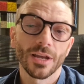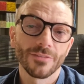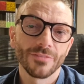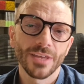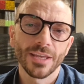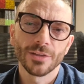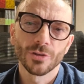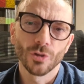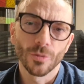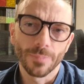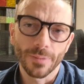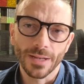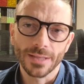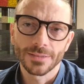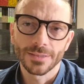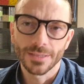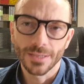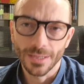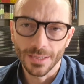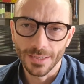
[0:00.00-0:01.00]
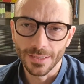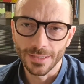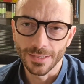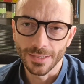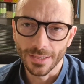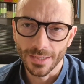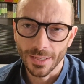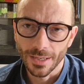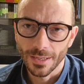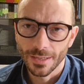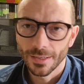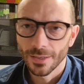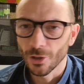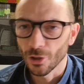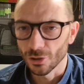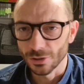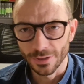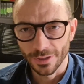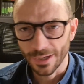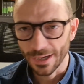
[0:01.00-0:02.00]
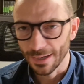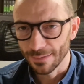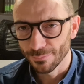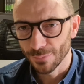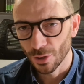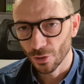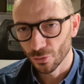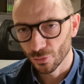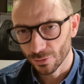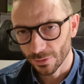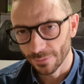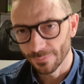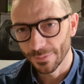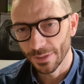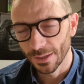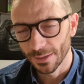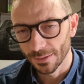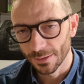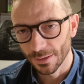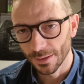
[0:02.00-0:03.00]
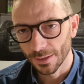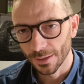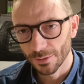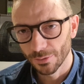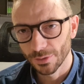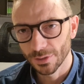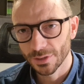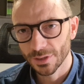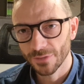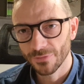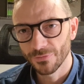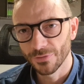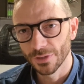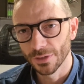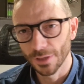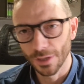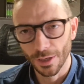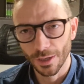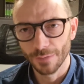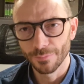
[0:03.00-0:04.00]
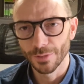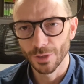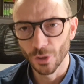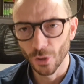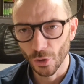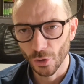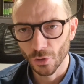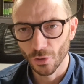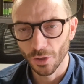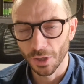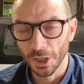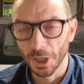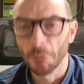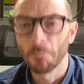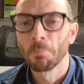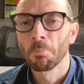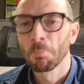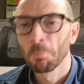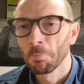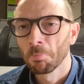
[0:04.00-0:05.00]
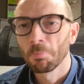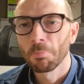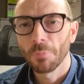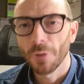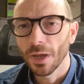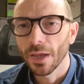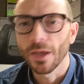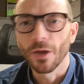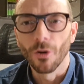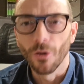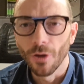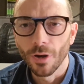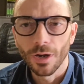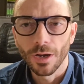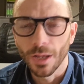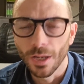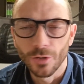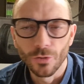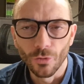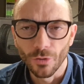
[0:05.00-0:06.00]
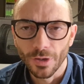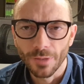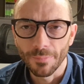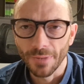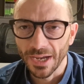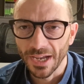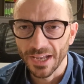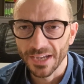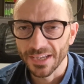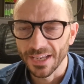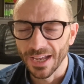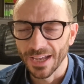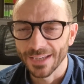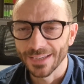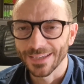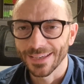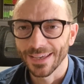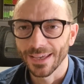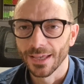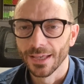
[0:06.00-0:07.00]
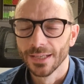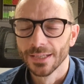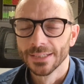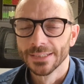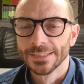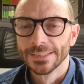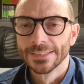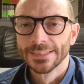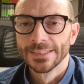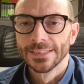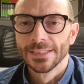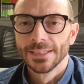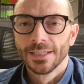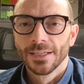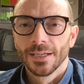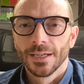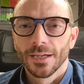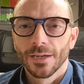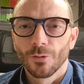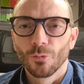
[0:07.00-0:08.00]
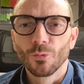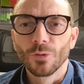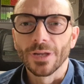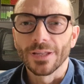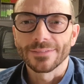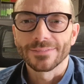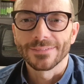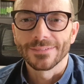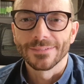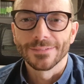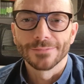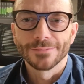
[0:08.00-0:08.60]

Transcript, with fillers: avendo pratica clinica le cose cambiano totalmente, quindi si affidano alla migliore teoria. E allora magari anche una